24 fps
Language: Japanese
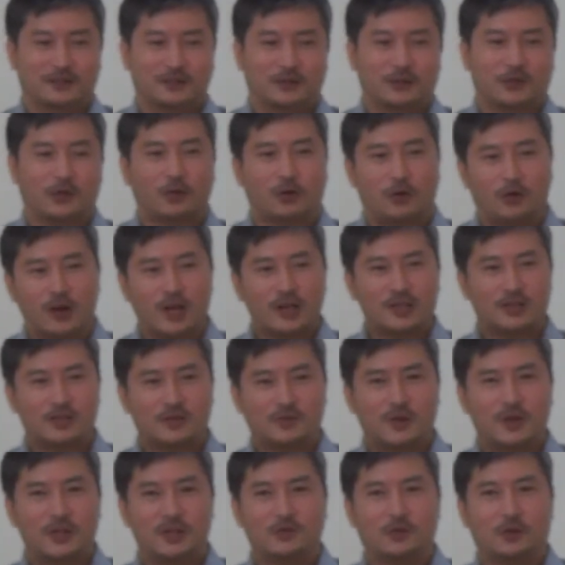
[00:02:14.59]
この懲ら
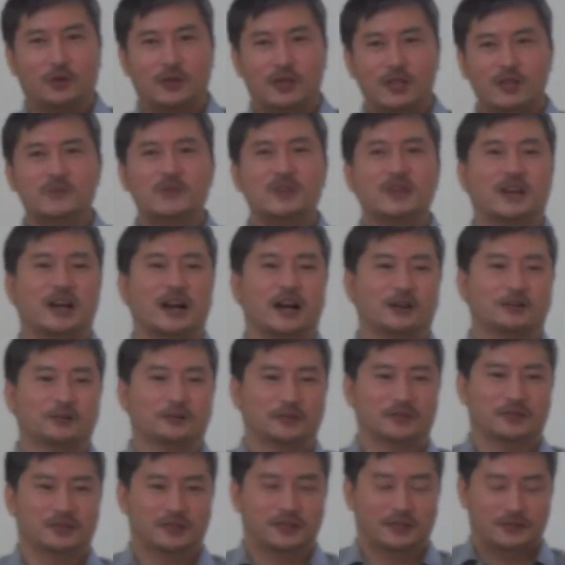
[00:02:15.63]
しめにも意味がある
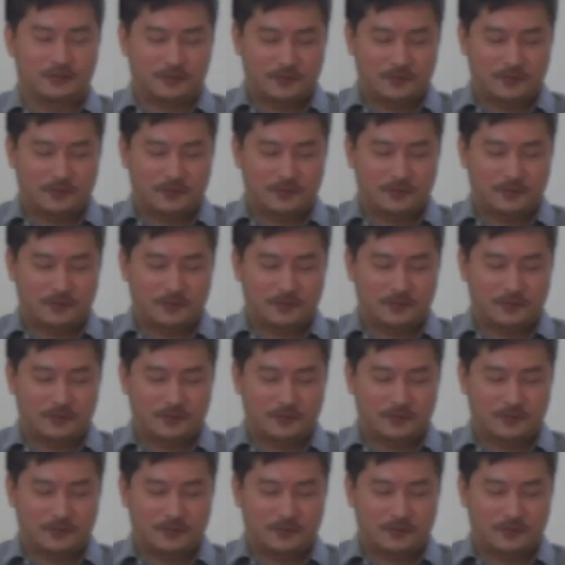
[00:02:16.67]
んです